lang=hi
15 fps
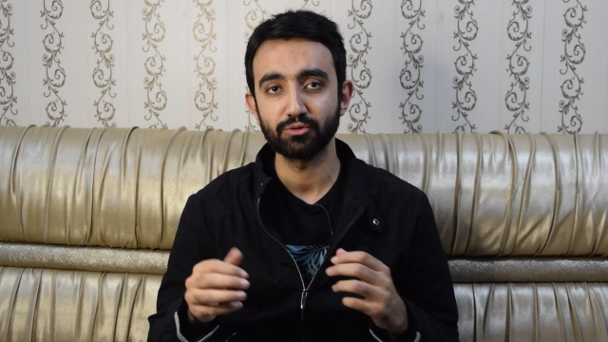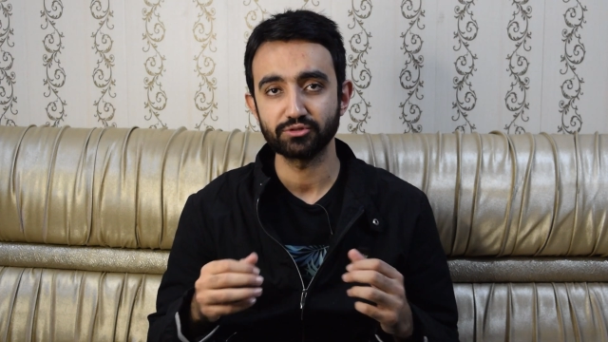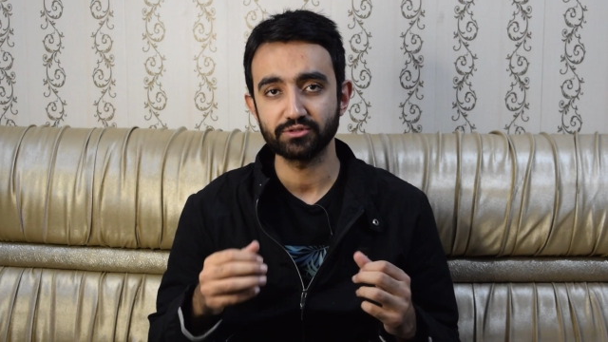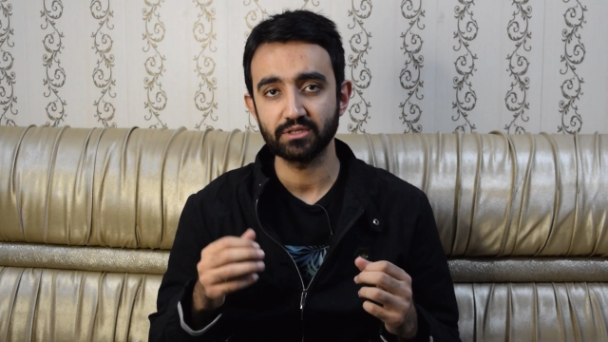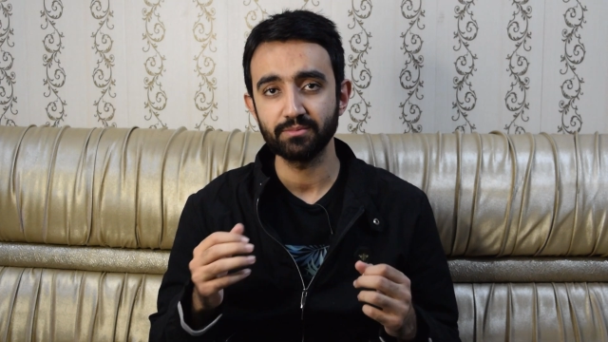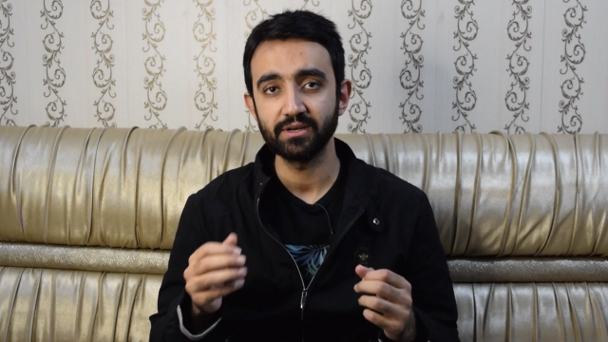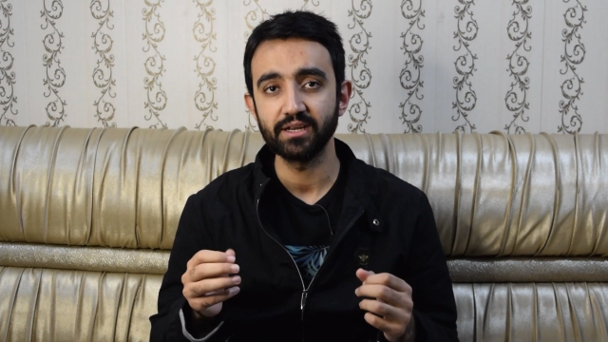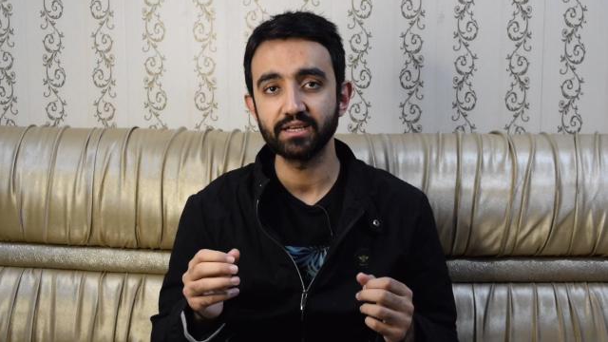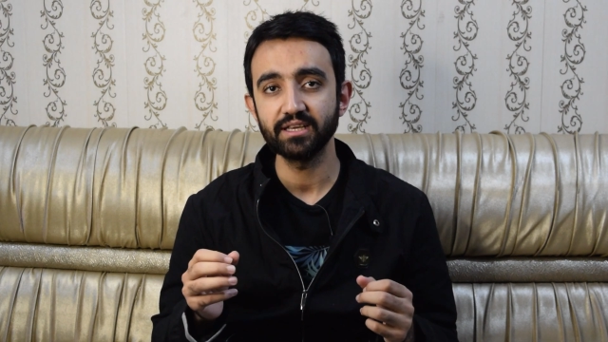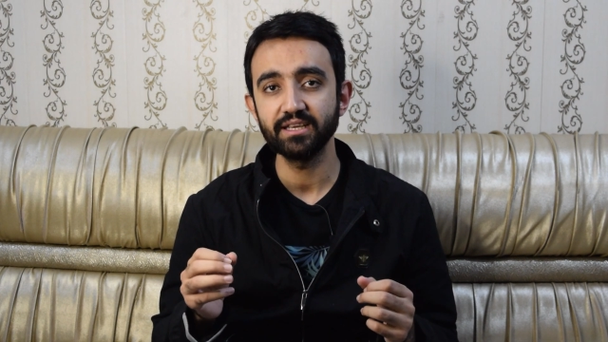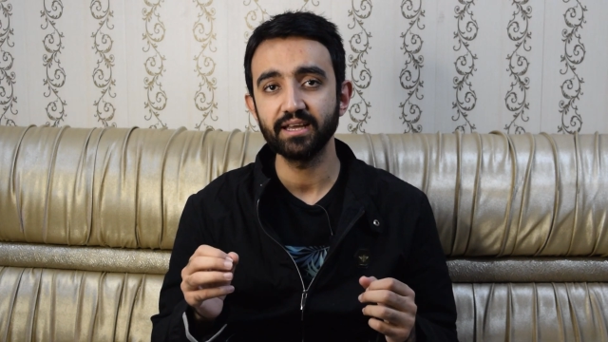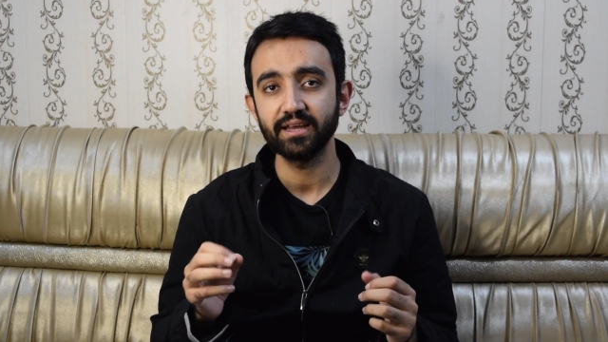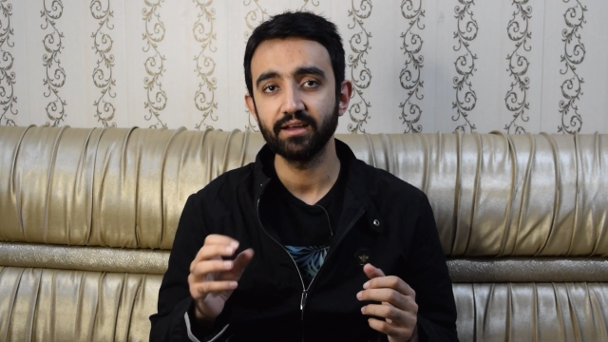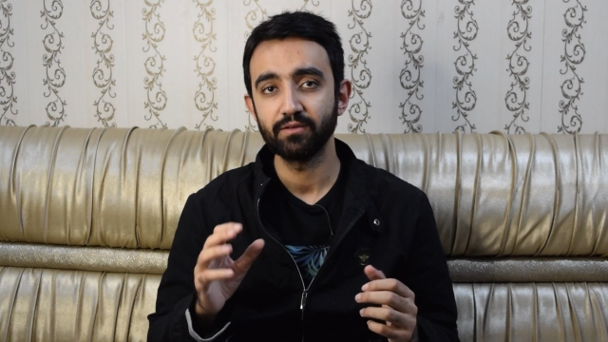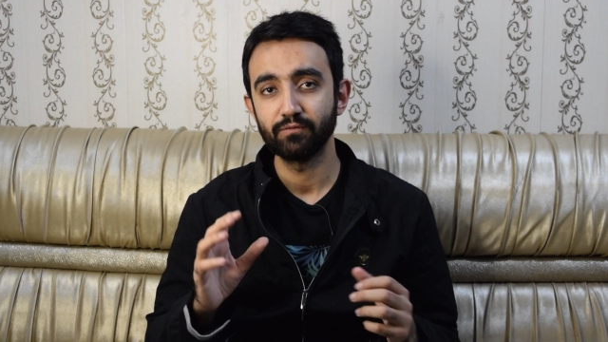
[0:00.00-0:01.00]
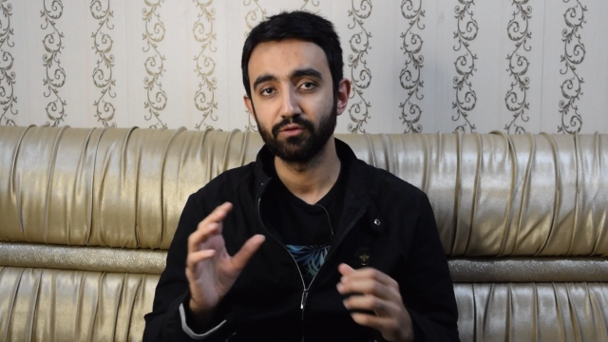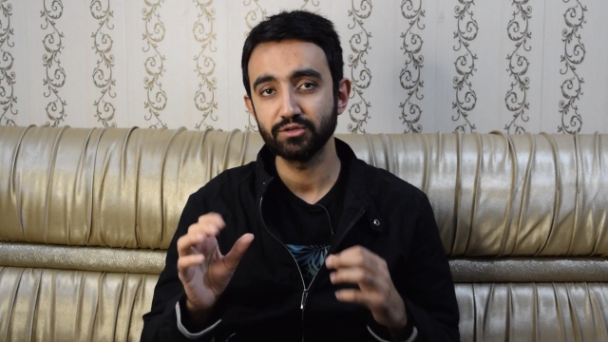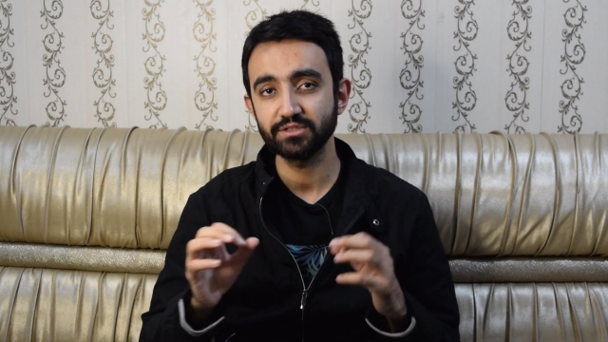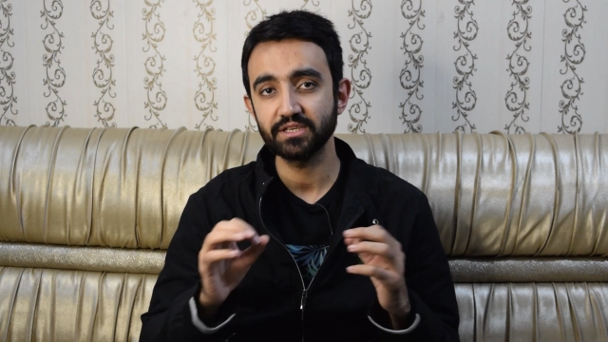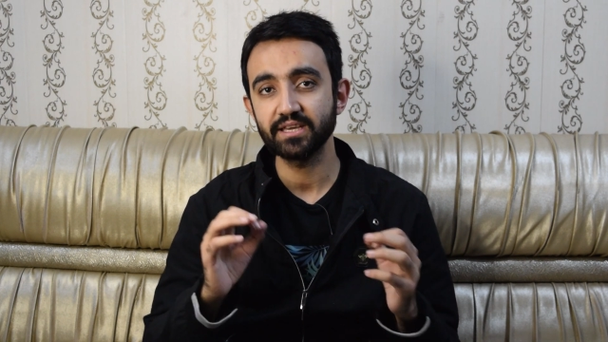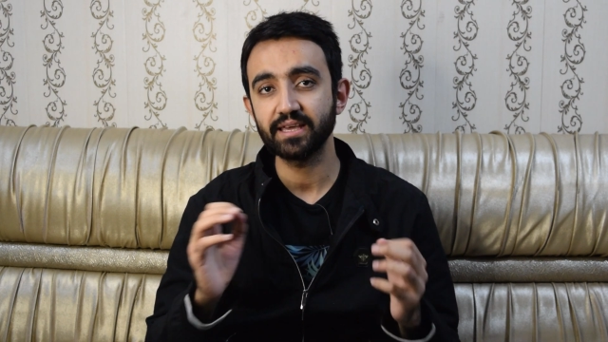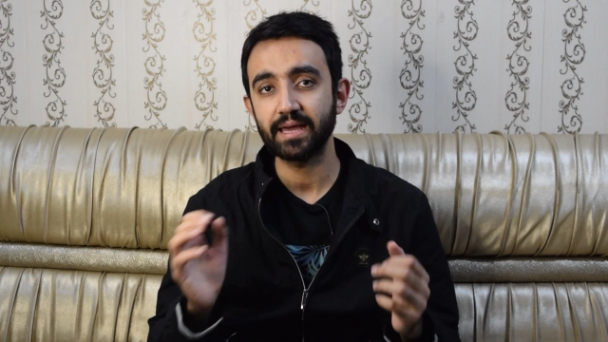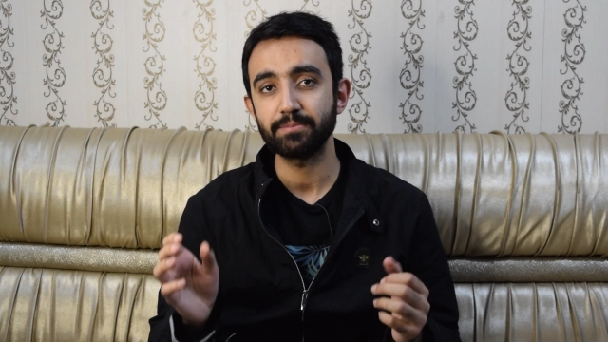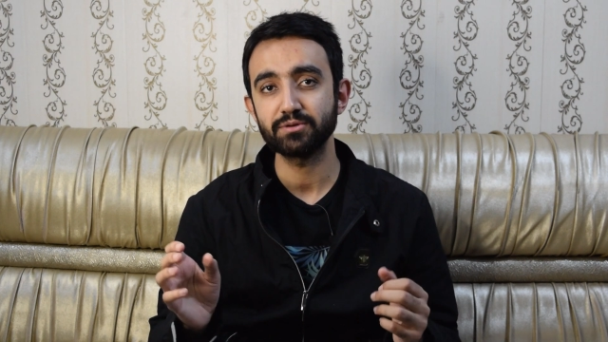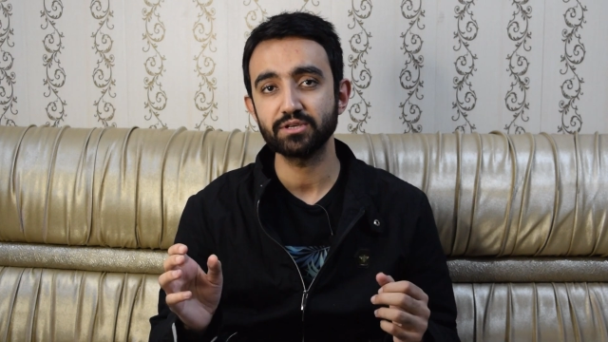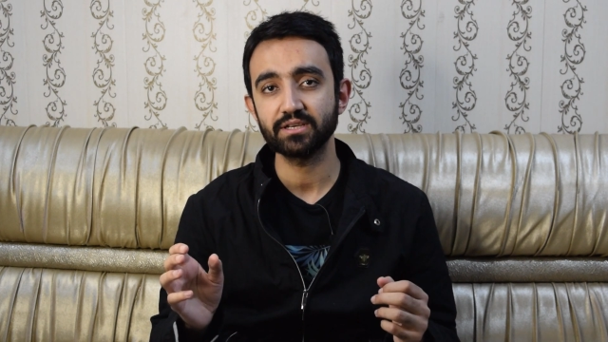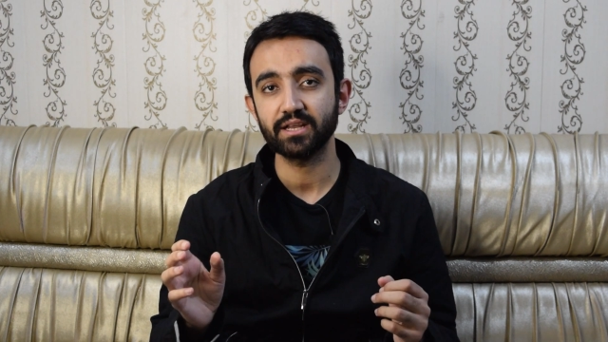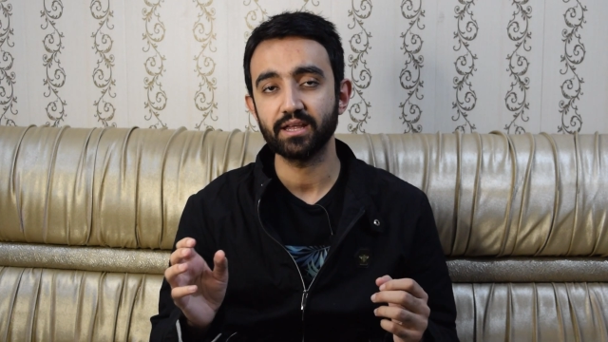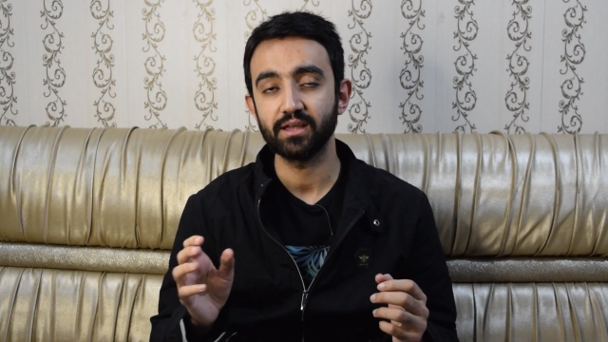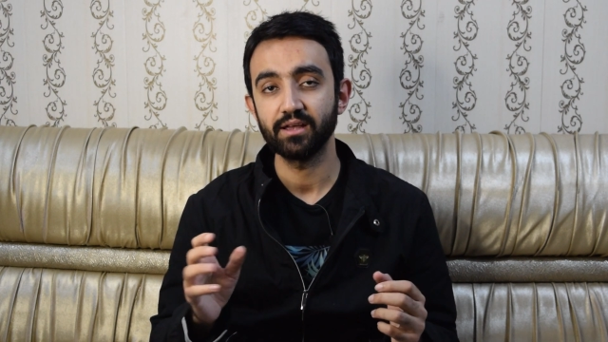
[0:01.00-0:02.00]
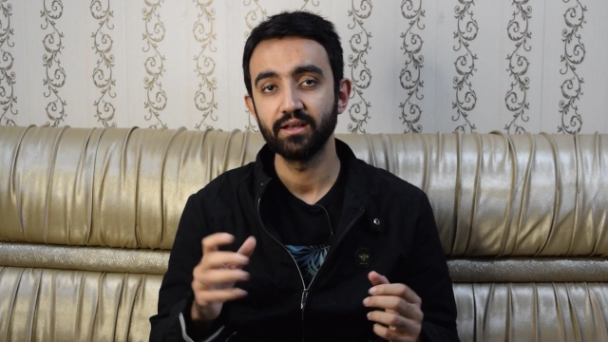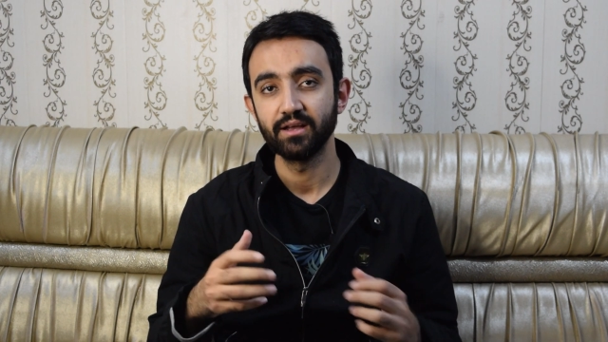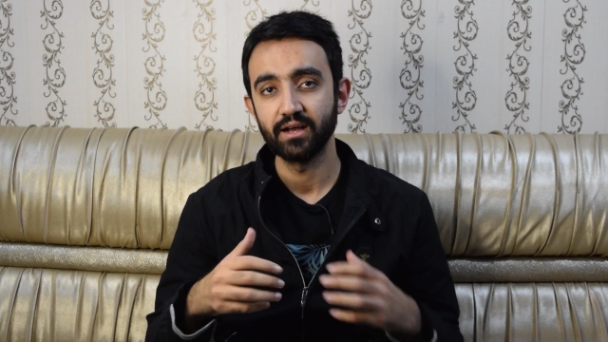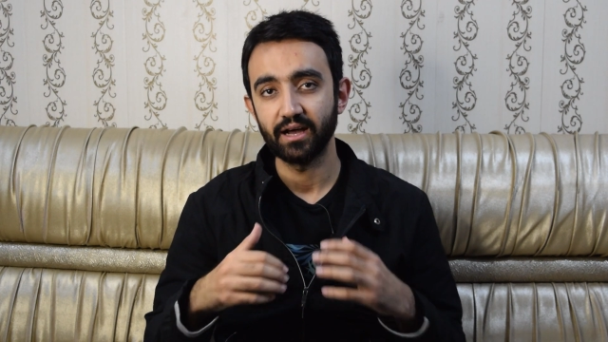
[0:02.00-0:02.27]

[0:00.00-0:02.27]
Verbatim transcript: पोस्टर में लगी है वो इसकी कैप्शन है